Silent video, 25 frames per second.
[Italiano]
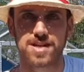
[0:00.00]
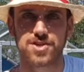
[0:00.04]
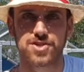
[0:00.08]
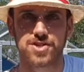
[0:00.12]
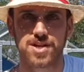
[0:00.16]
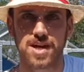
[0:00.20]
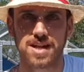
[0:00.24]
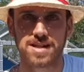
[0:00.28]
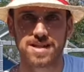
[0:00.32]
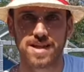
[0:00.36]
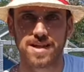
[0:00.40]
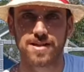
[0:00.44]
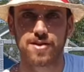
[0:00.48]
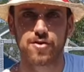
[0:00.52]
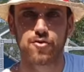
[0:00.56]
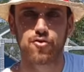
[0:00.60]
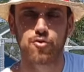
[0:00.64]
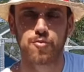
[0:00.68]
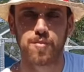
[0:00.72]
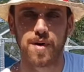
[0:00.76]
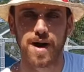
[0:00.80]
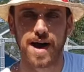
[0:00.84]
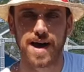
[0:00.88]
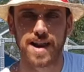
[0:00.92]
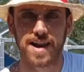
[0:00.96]
scelta di
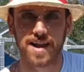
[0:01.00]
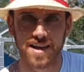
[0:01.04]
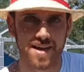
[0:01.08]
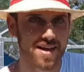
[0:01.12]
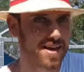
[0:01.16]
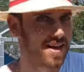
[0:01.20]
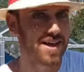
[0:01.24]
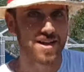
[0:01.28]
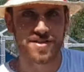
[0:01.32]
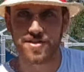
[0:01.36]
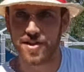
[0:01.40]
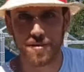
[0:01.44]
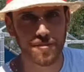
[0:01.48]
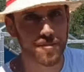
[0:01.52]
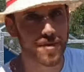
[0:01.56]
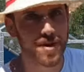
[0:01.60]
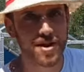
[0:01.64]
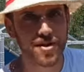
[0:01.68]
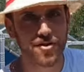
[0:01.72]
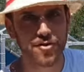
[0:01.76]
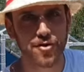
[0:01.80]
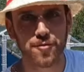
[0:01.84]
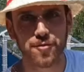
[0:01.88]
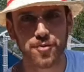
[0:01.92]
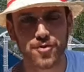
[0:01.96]
incubare nel
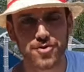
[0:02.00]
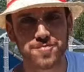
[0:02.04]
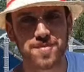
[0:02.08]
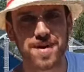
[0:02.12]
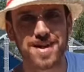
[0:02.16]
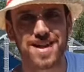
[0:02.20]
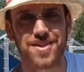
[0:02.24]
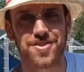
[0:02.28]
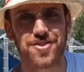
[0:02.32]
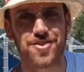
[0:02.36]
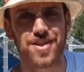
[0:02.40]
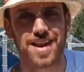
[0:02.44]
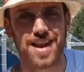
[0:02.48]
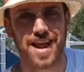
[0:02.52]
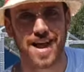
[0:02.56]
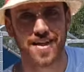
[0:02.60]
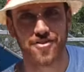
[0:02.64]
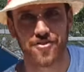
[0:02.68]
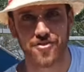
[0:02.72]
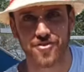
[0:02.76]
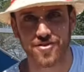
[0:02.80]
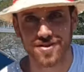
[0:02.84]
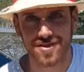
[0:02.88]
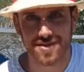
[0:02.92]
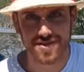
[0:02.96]
periodo più sbagliato
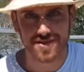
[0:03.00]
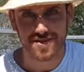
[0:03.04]
dell'anno.